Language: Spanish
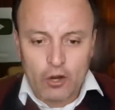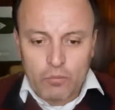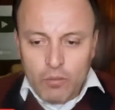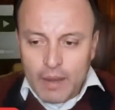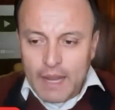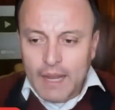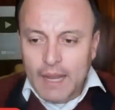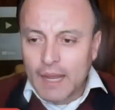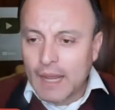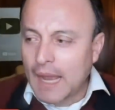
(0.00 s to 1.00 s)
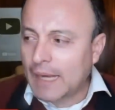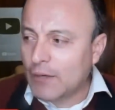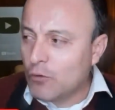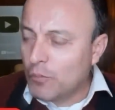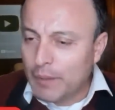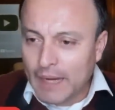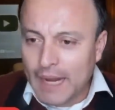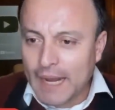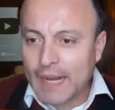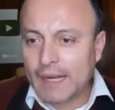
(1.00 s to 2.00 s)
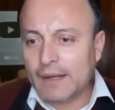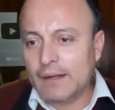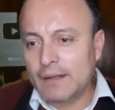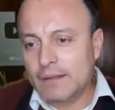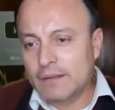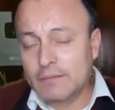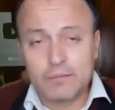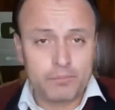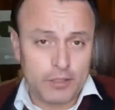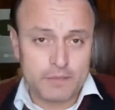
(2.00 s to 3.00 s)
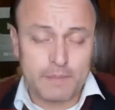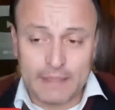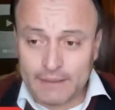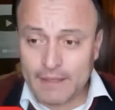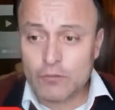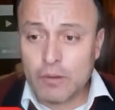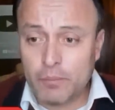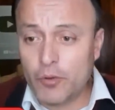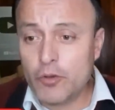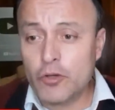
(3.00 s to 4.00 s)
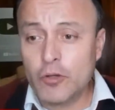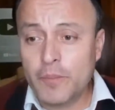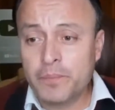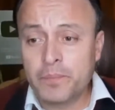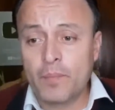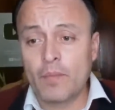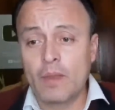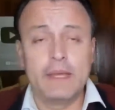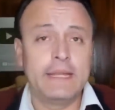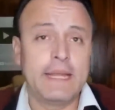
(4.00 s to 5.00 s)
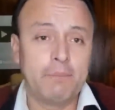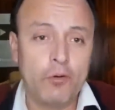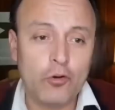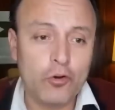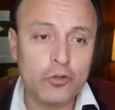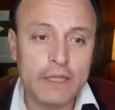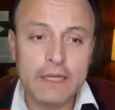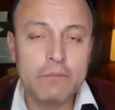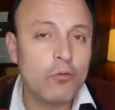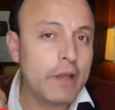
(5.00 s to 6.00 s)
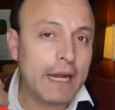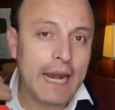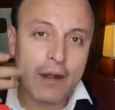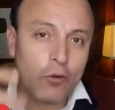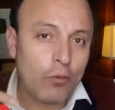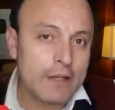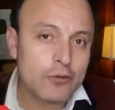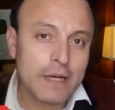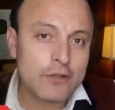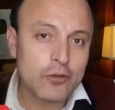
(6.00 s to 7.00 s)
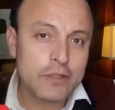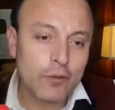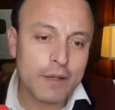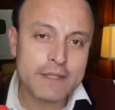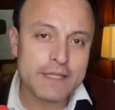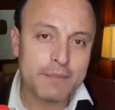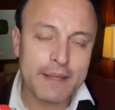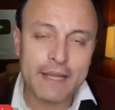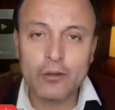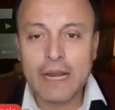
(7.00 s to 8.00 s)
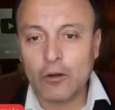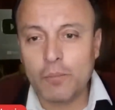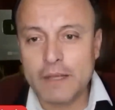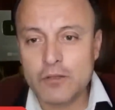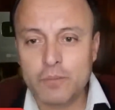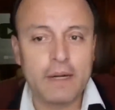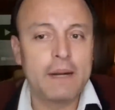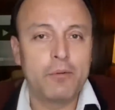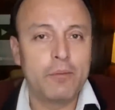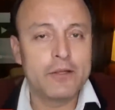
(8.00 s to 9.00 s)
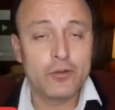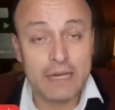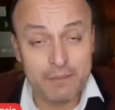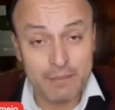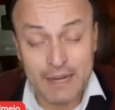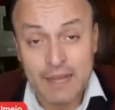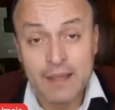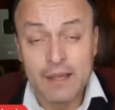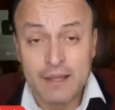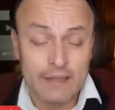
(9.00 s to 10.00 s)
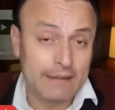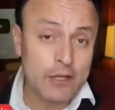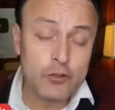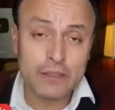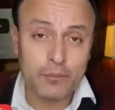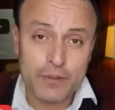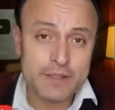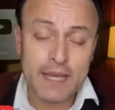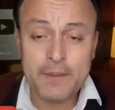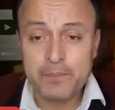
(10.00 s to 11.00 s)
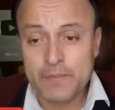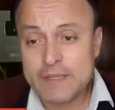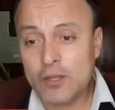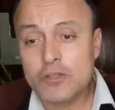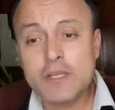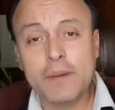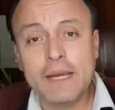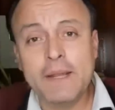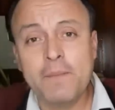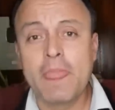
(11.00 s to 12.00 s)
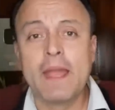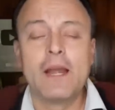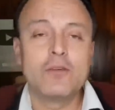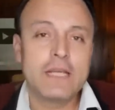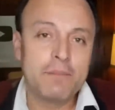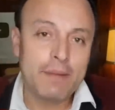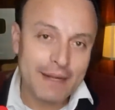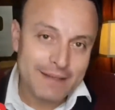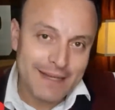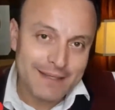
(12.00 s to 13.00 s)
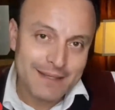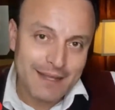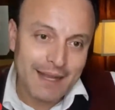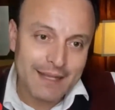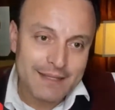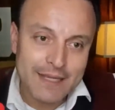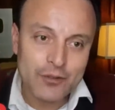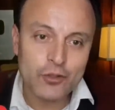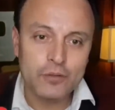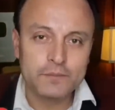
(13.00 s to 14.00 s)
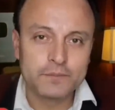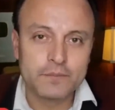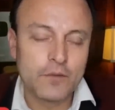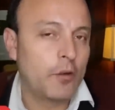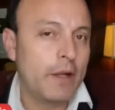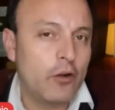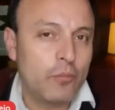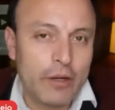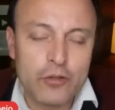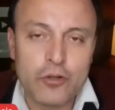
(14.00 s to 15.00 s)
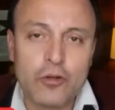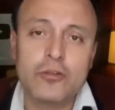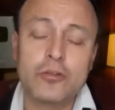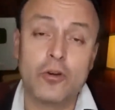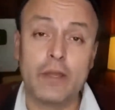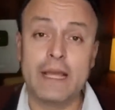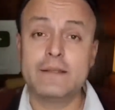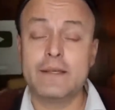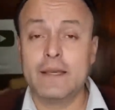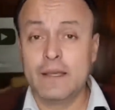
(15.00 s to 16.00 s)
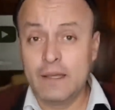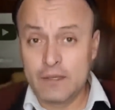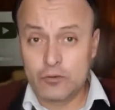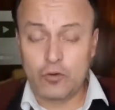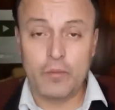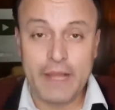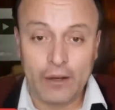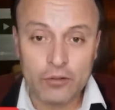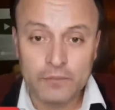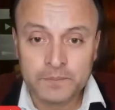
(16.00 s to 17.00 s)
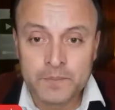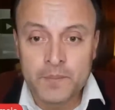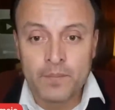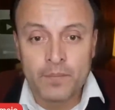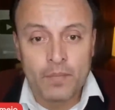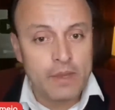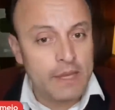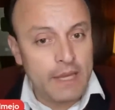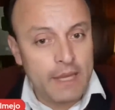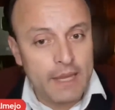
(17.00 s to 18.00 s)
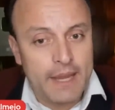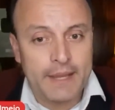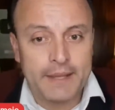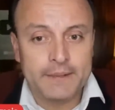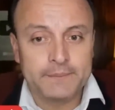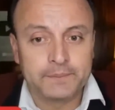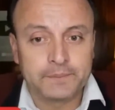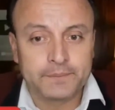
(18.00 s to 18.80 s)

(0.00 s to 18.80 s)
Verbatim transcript: cómo va a recuperar pues parte de su apoyo y tampoco tienen muy claro cuáles son las consecuencias de mediano y largo plazo para la población alemana. De tal suerte pues que, dice Deutsche los alemanes ya se están cansando, no ven con buenos ojos lo que hace su gobierno y eh,